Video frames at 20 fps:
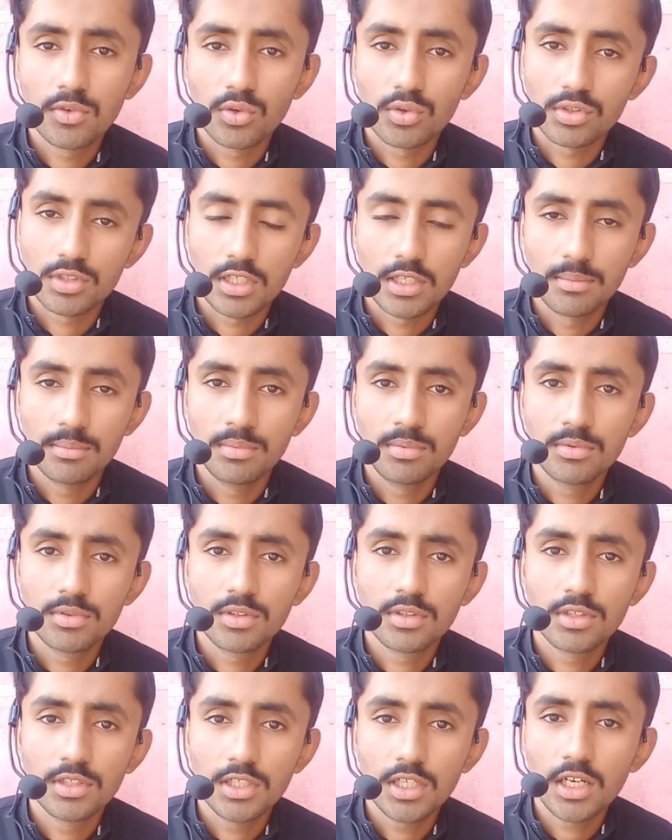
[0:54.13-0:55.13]
और सब
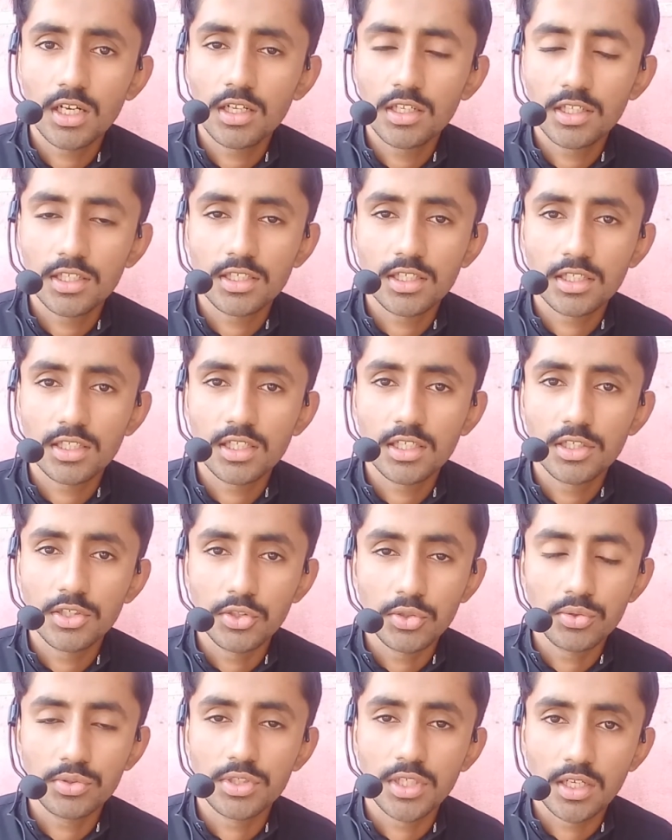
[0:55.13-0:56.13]
या लिखेंगे
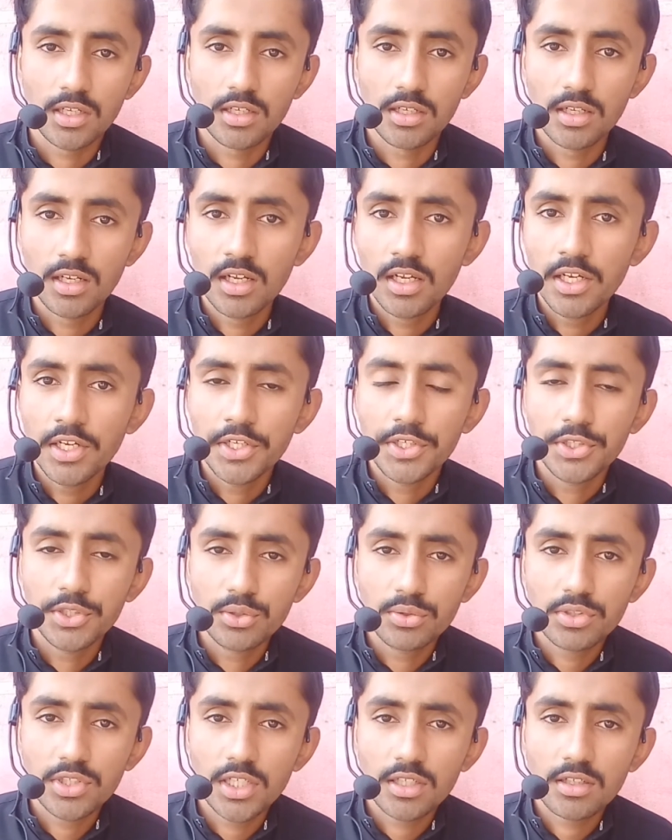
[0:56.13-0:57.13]
यू चैनल
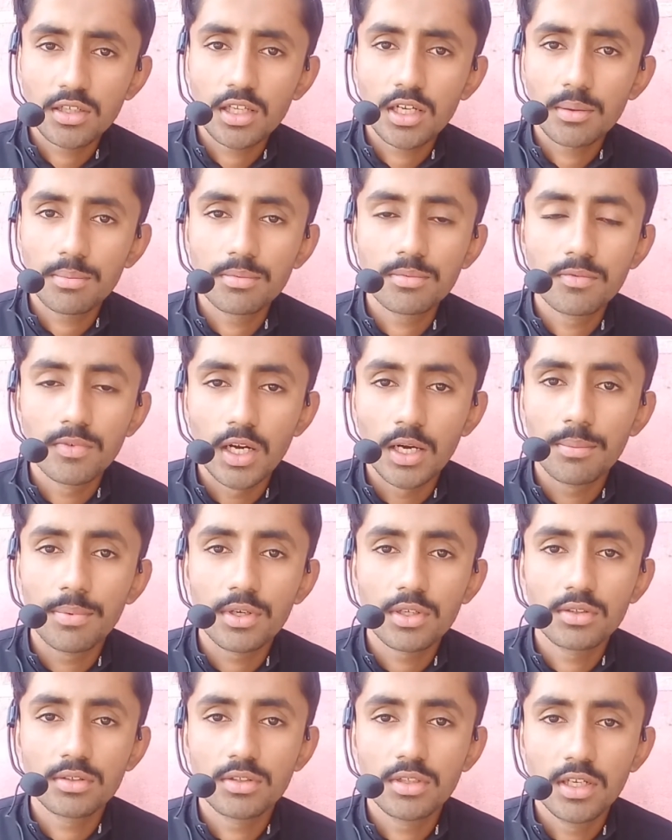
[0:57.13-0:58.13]
यू चैनल आप वहाँ
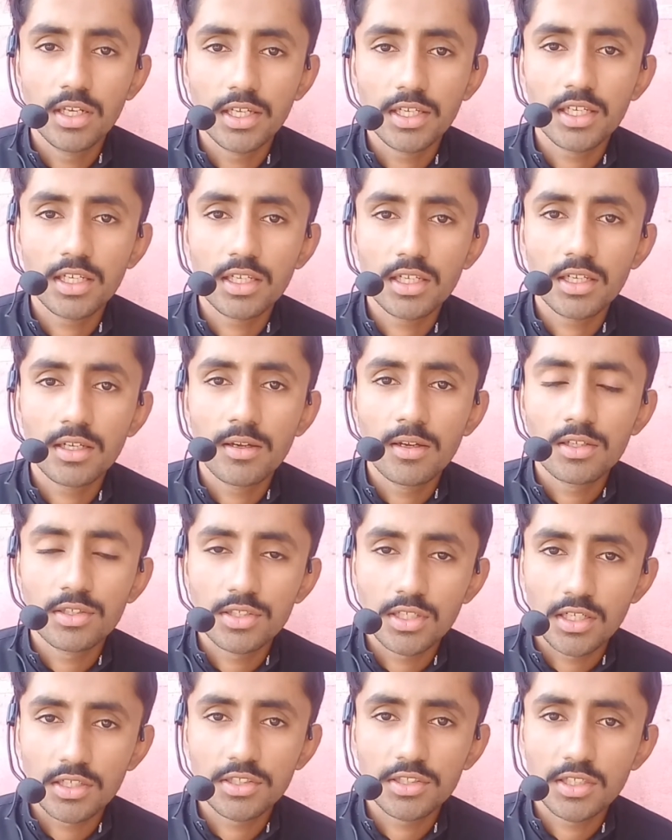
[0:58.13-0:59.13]
पर लिखेंगे
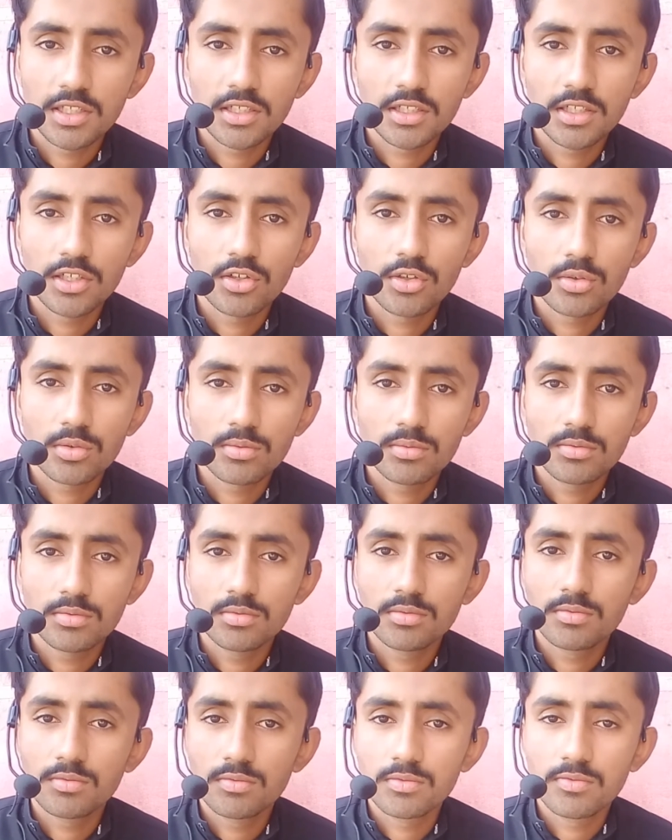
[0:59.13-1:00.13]
सर्च करेंगे और
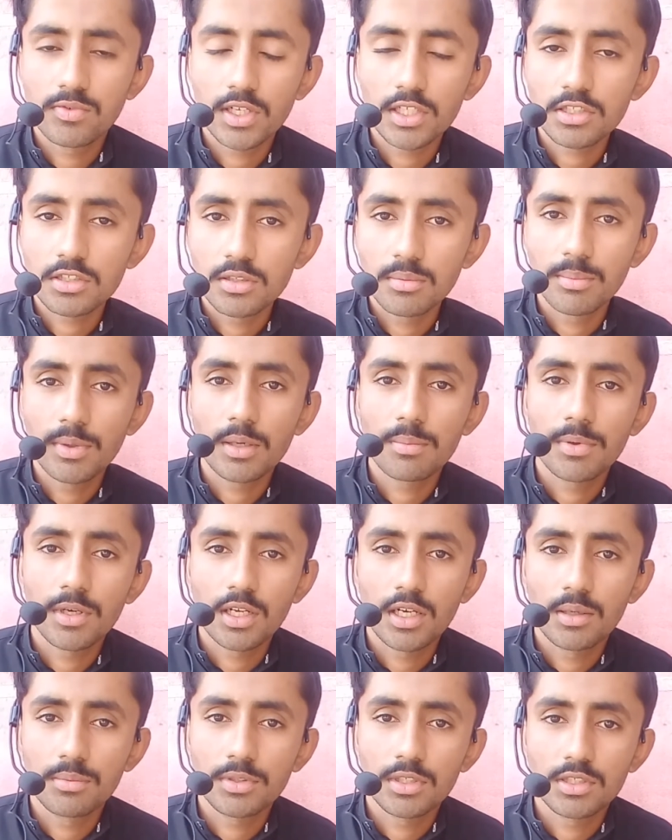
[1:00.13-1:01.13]
फर्स्ट नंबर
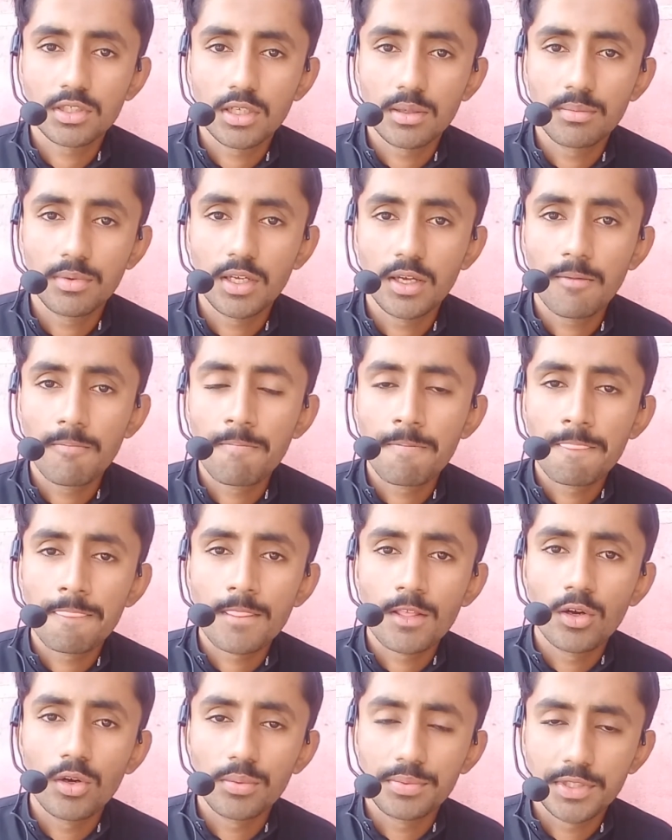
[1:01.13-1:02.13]
पर आपके सामने
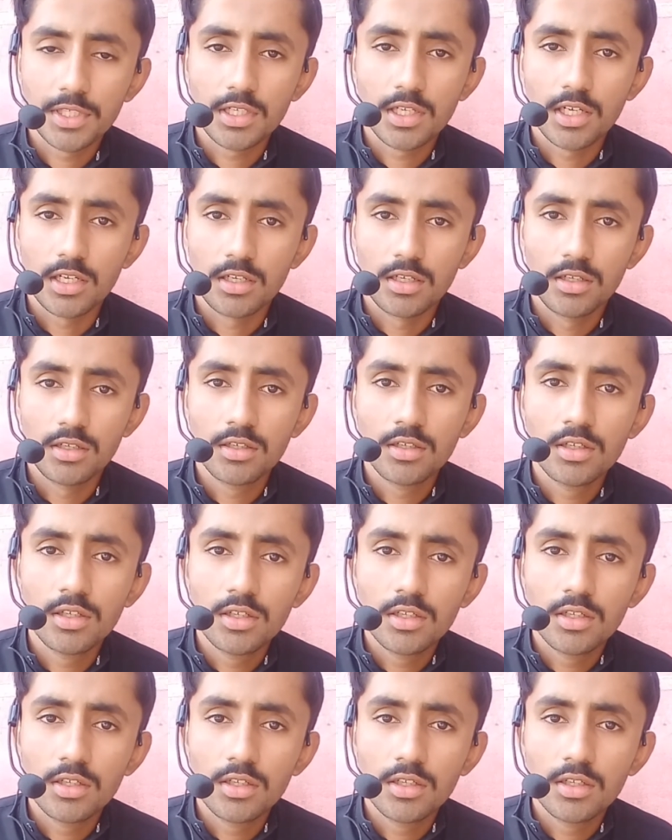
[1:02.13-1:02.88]
ऑप्शन आएगा